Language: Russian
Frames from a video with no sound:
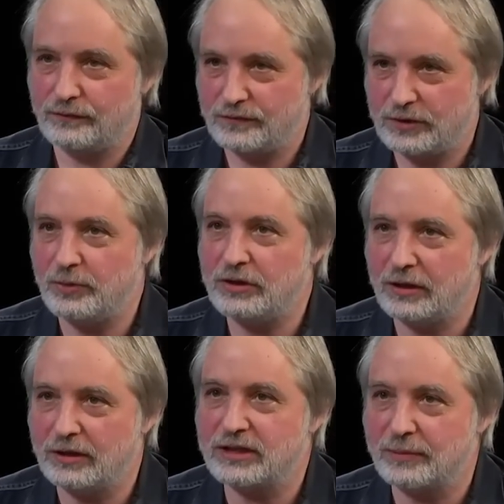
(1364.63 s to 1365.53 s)
в
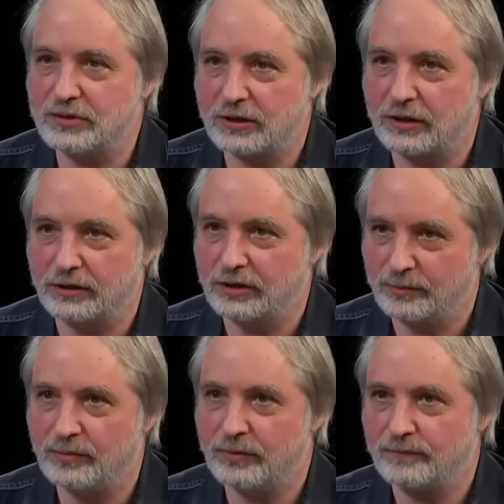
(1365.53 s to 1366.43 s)
сопредельных с нами странах,
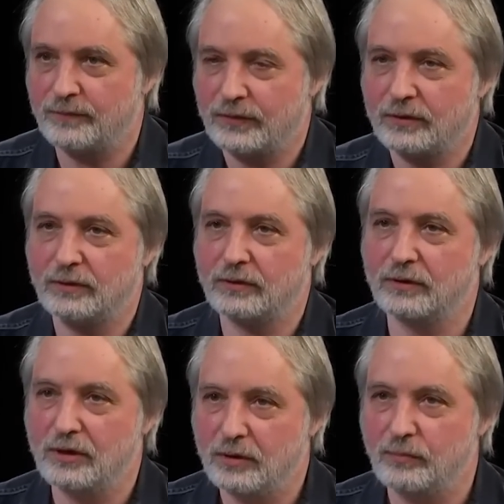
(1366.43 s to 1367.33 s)
например, э,